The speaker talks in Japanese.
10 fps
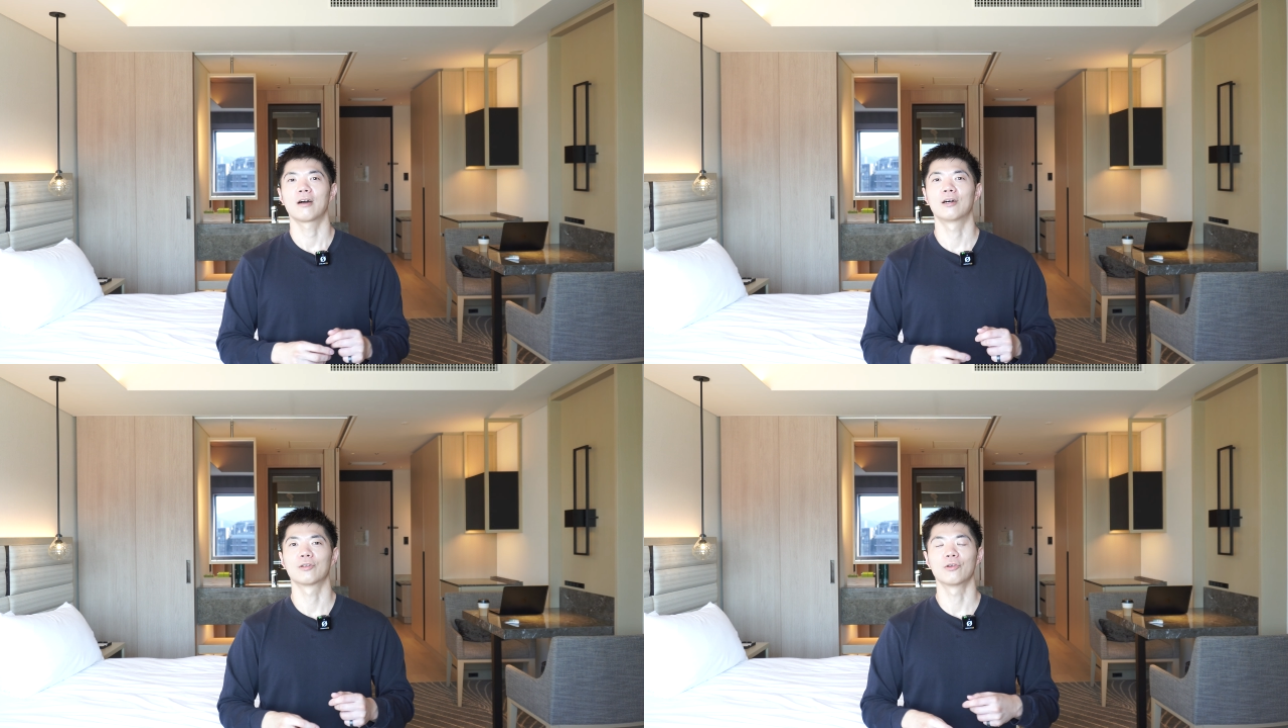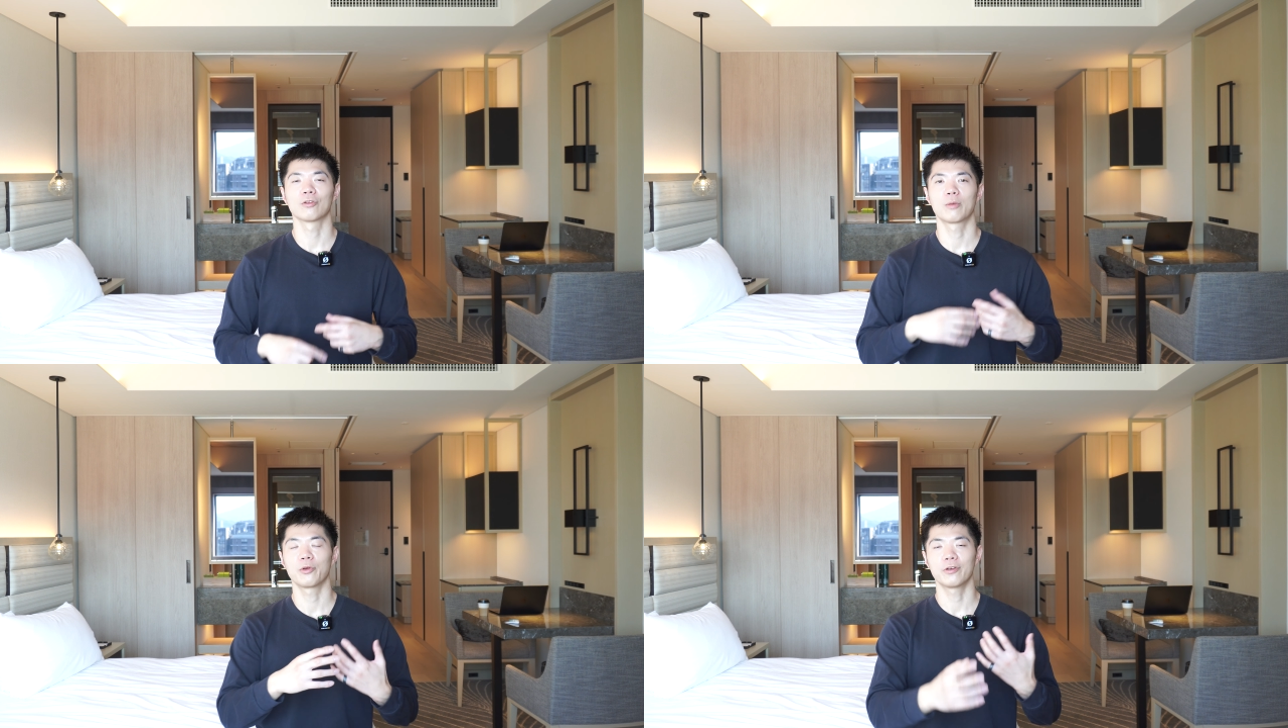いろ
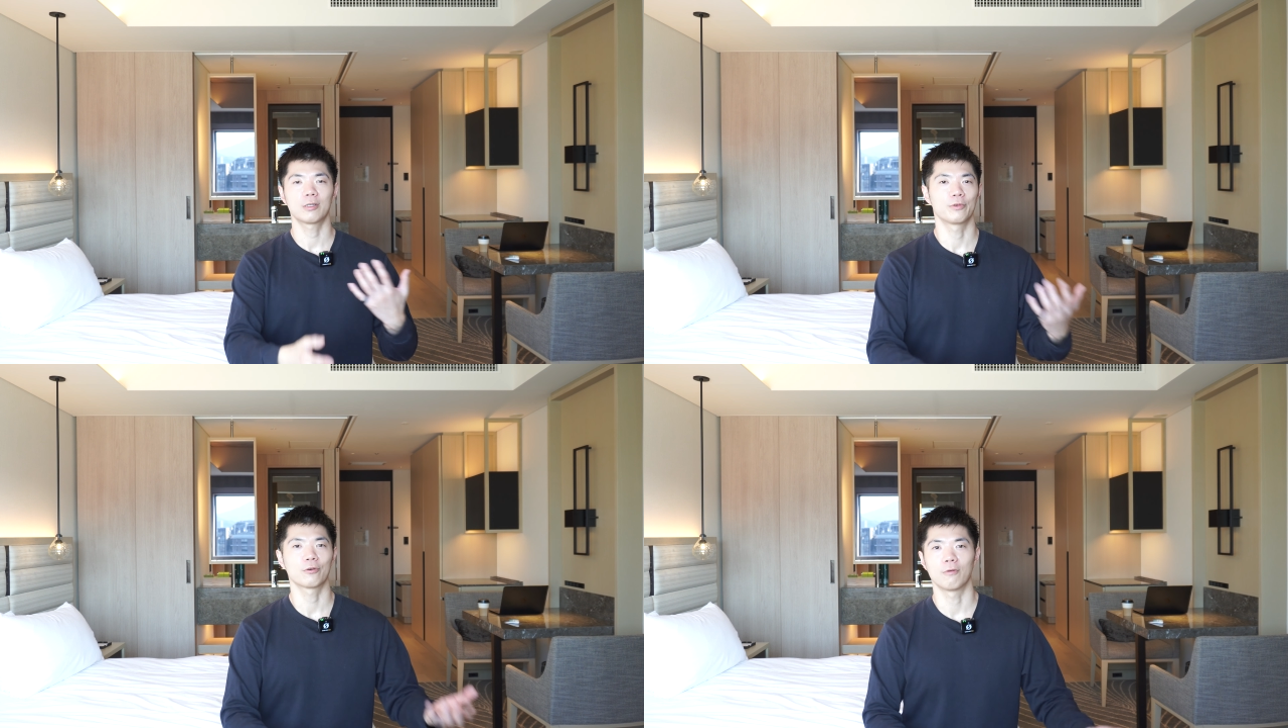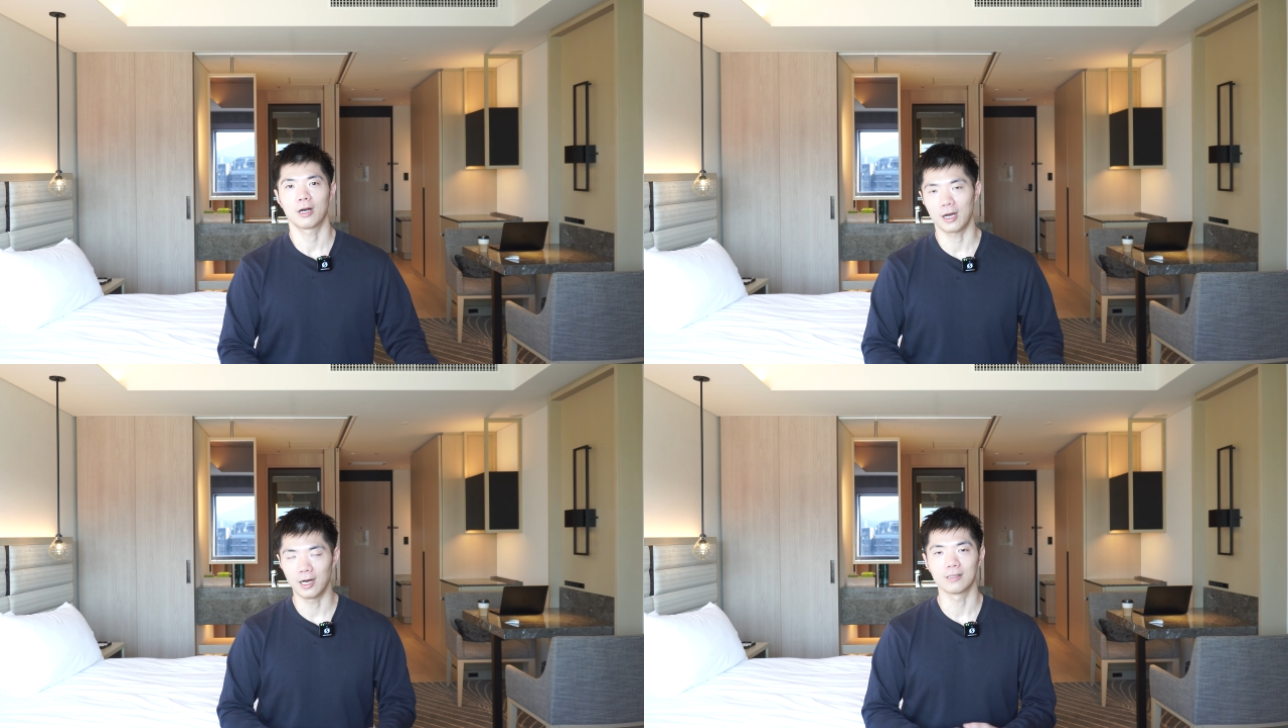んな病院行ってもよく
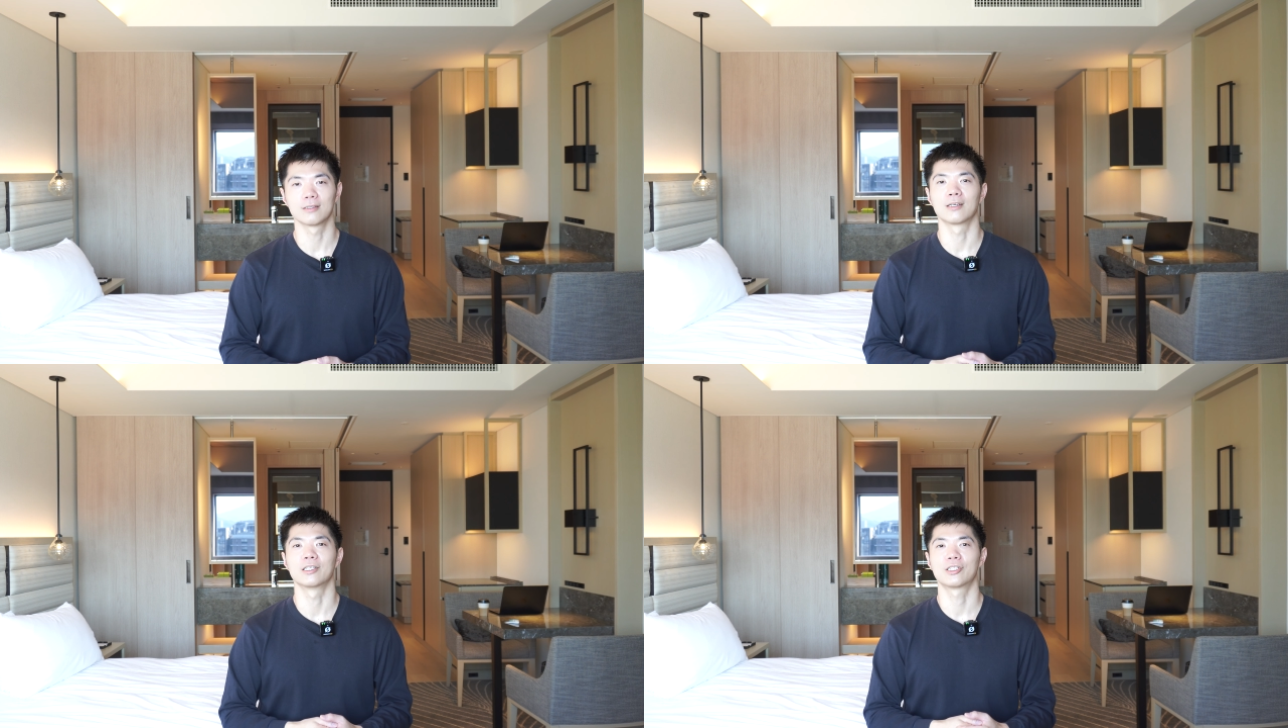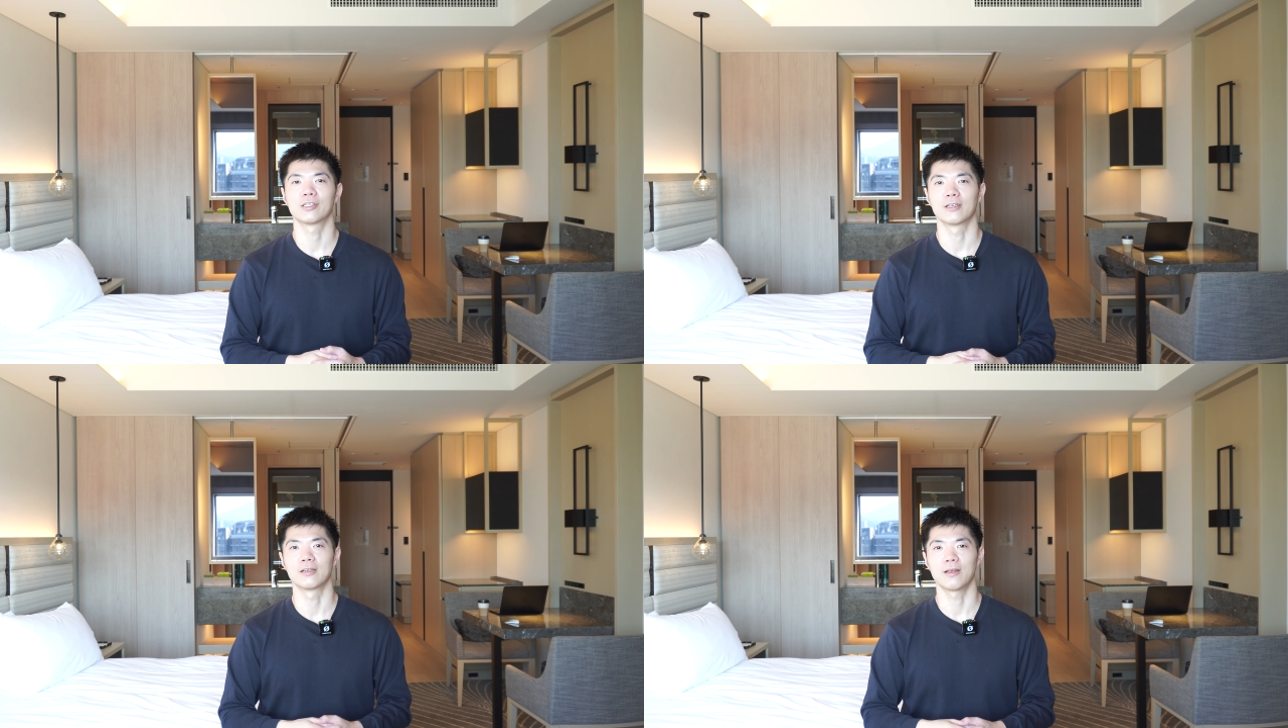分かんない
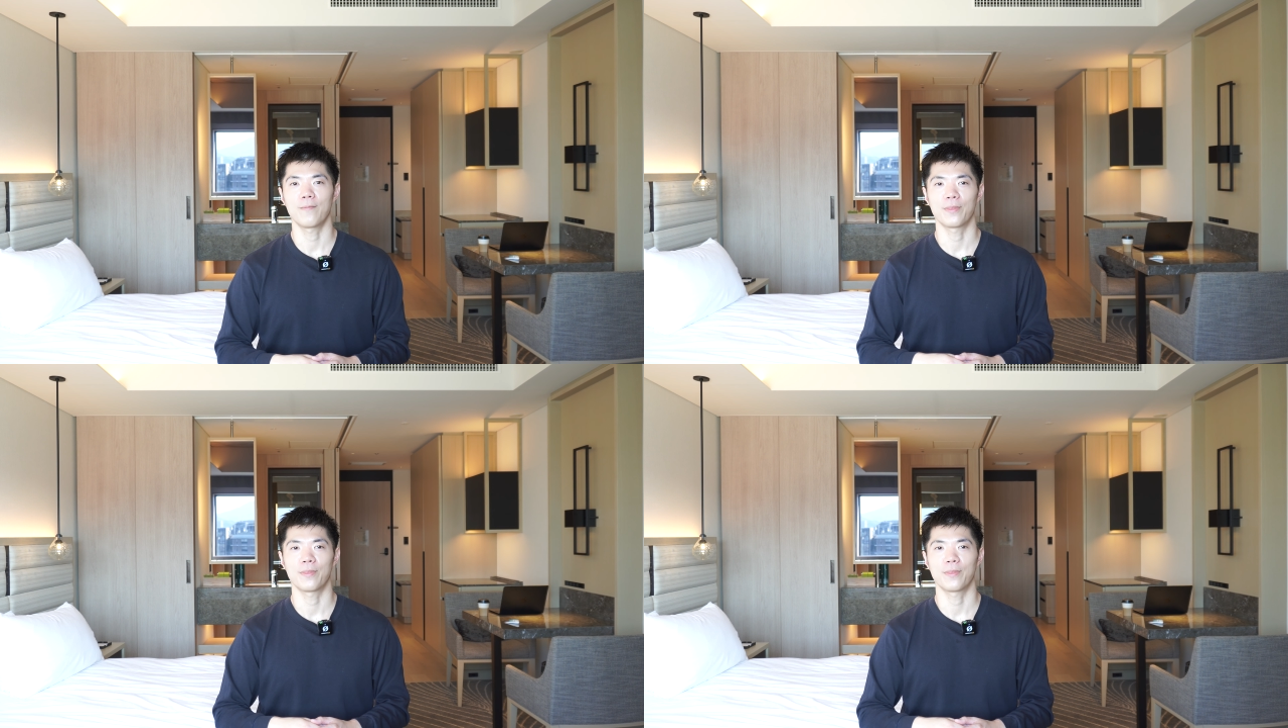し、